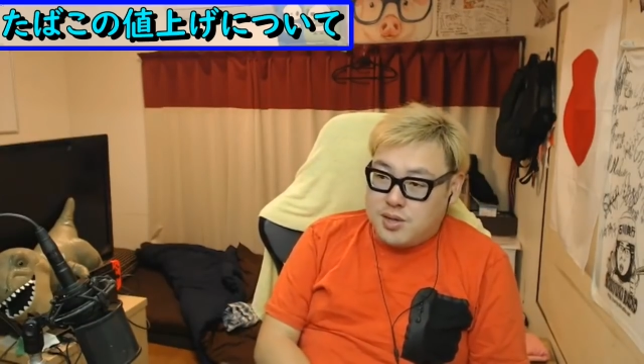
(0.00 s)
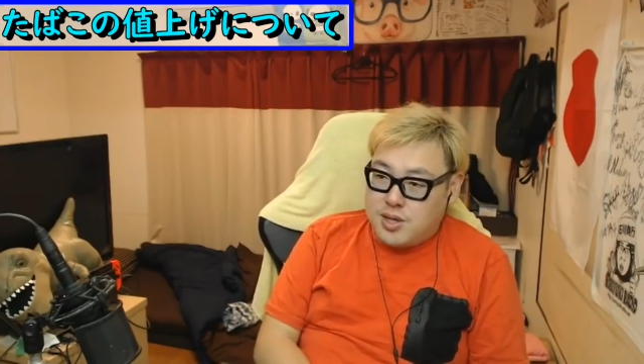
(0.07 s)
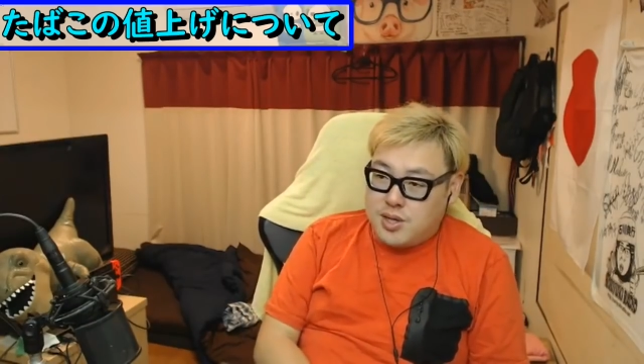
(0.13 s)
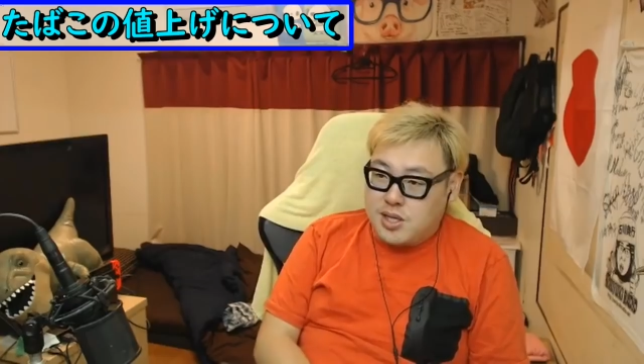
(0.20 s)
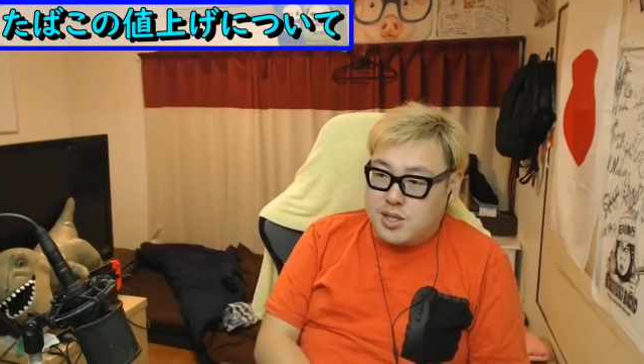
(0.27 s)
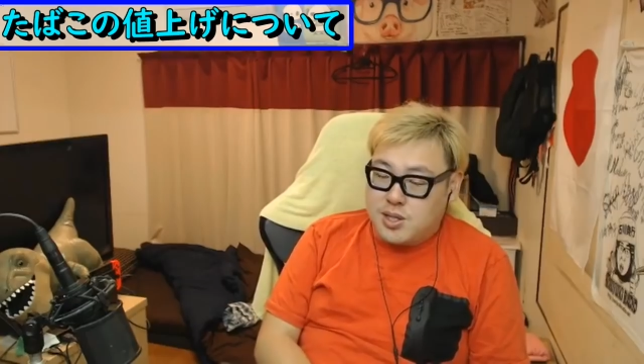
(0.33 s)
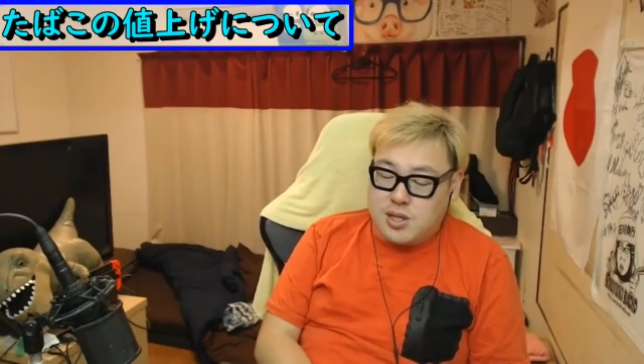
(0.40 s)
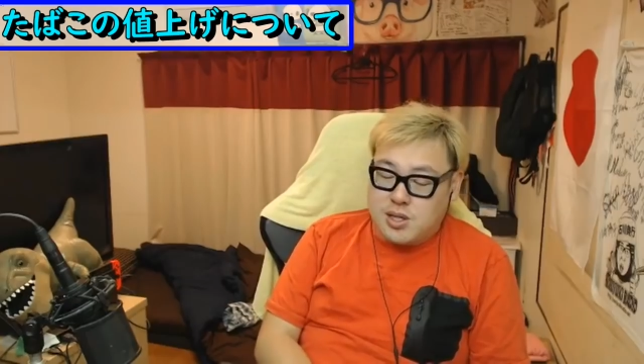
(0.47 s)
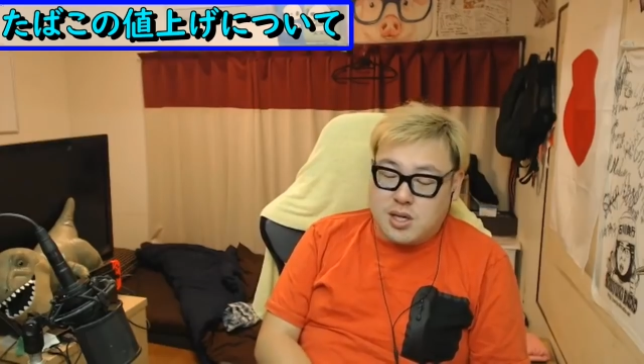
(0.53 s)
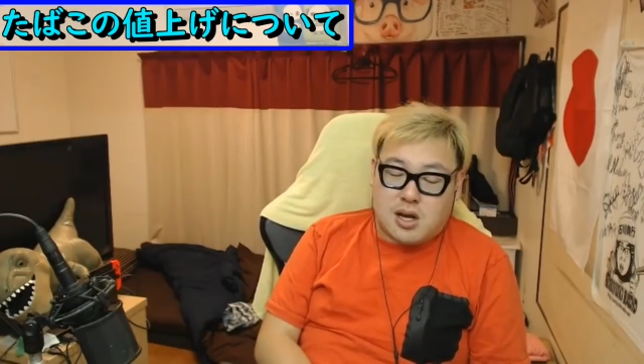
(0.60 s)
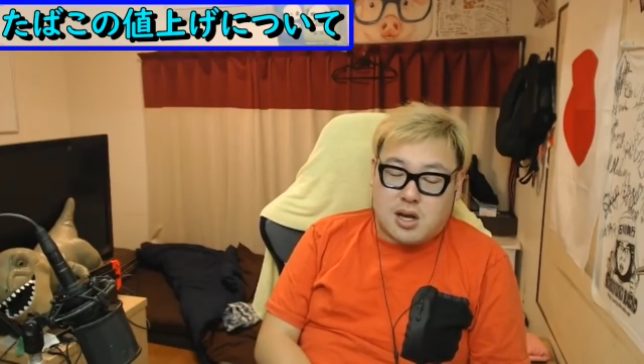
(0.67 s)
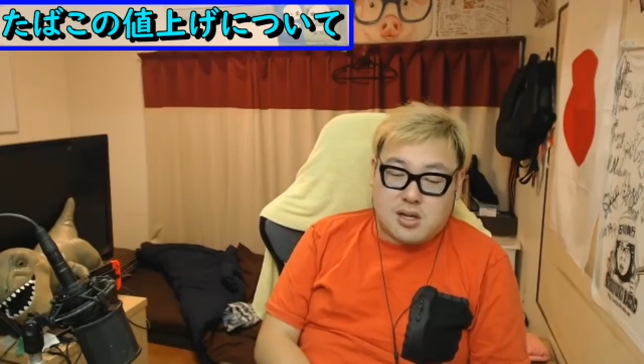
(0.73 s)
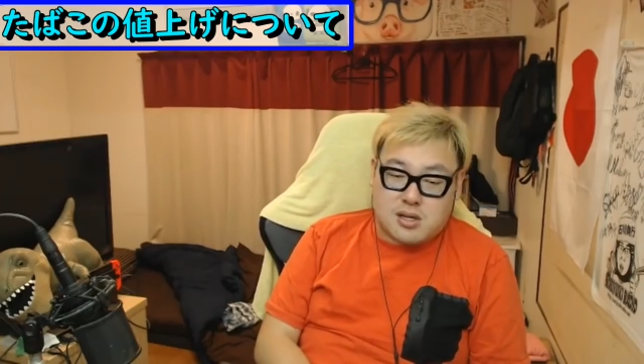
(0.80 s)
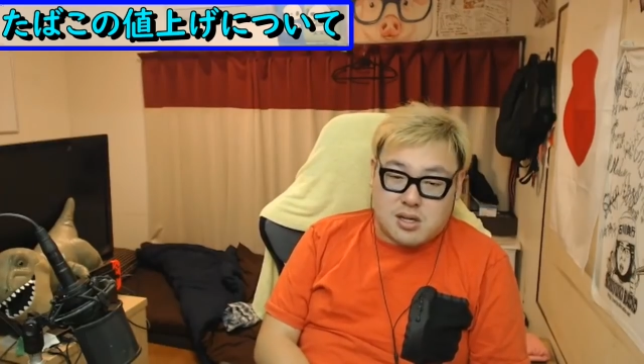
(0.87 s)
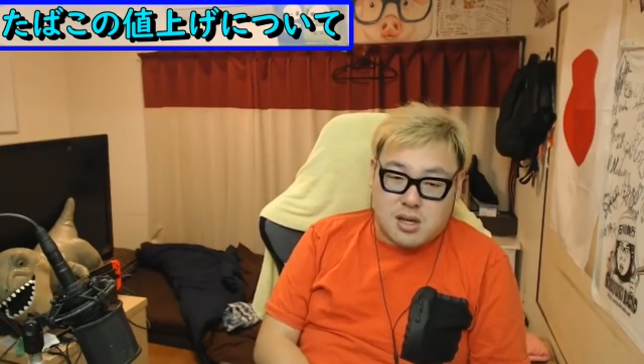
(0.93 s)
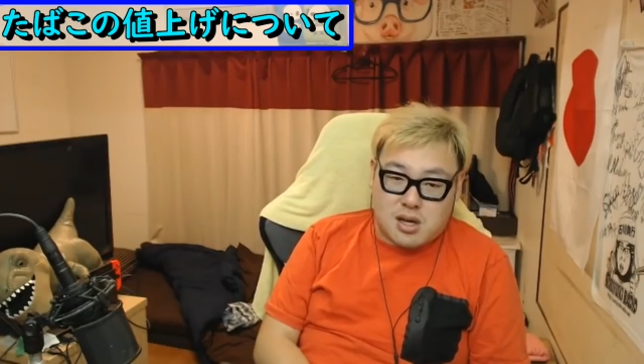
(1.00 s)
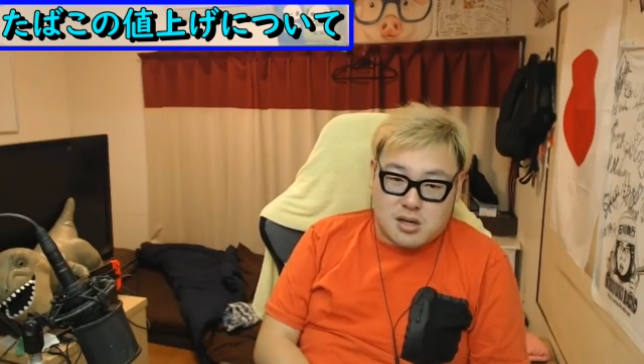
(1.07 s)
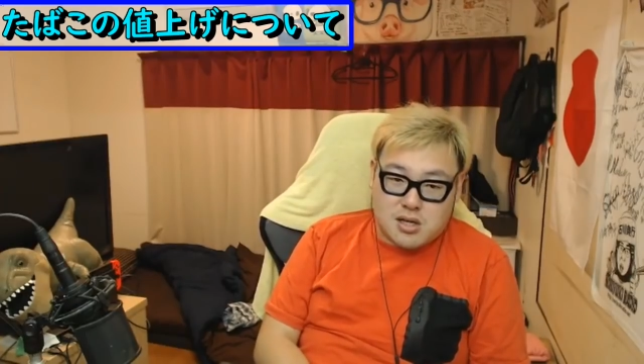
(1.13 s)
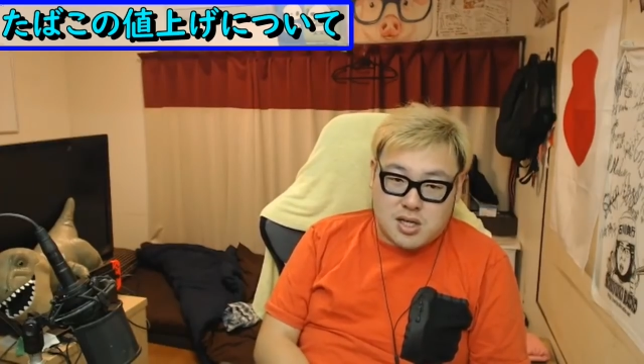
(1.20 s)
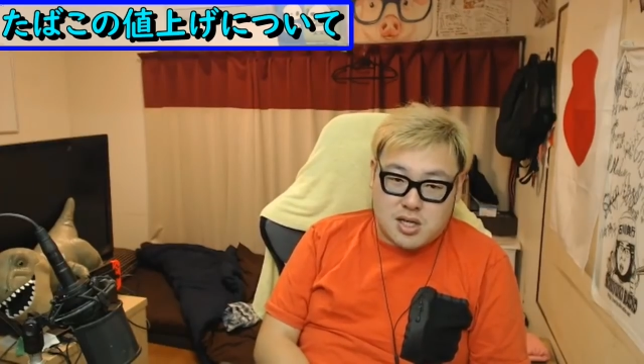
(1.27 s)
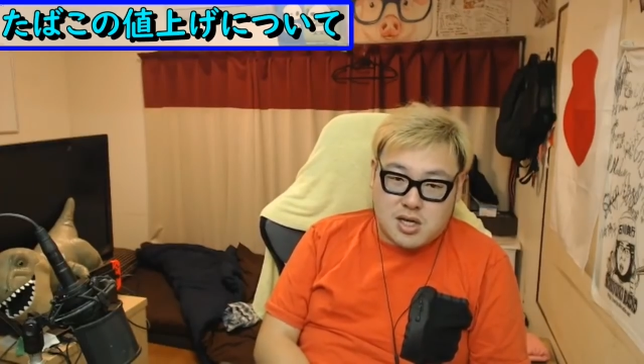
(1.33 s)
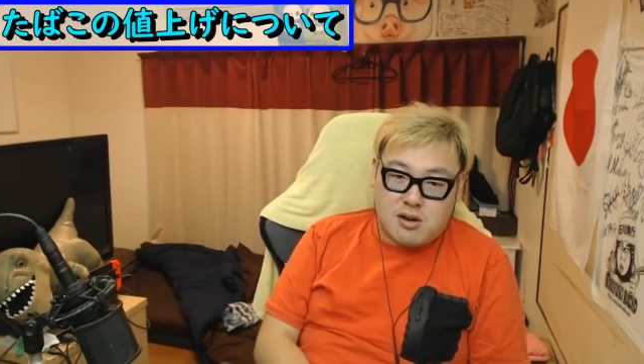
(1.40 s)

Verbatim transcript: 安いからさ気